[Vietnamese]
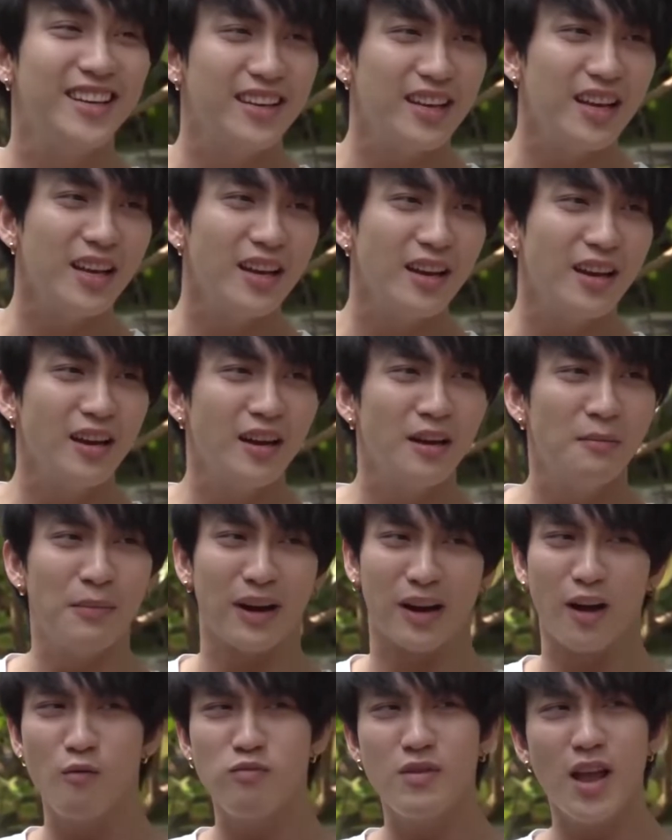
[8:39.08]
ấy mà
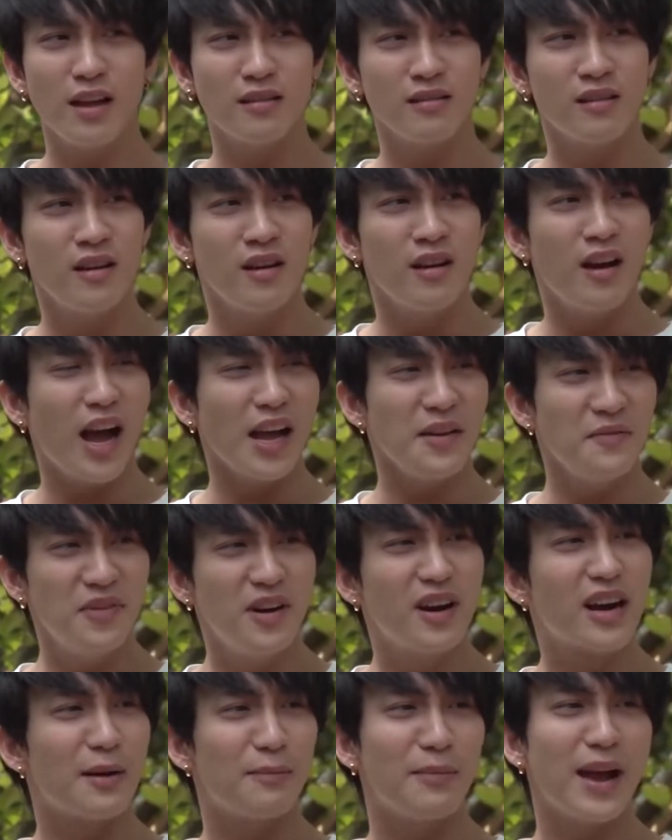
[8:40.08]
công nhận Anh
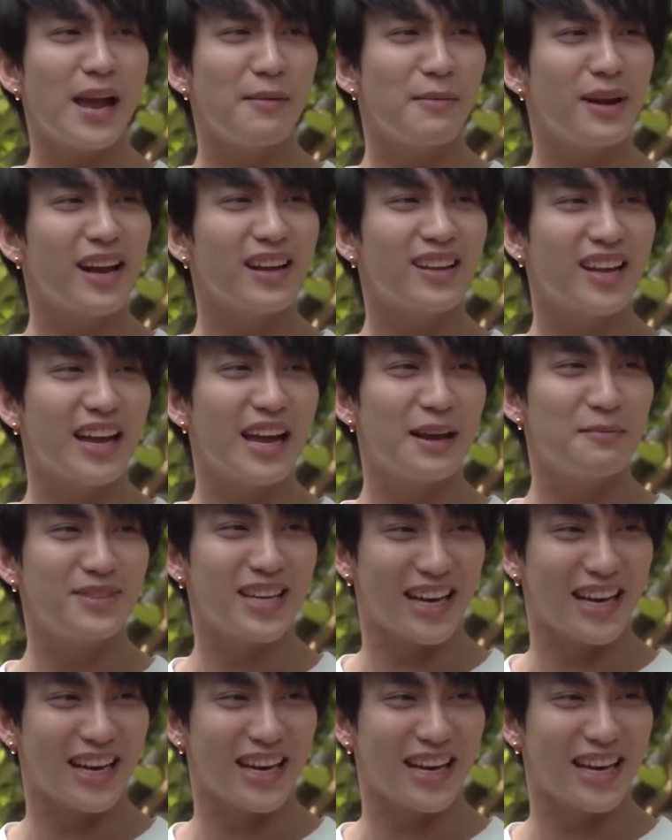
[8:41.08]
vừa gặp em anh đã thấy em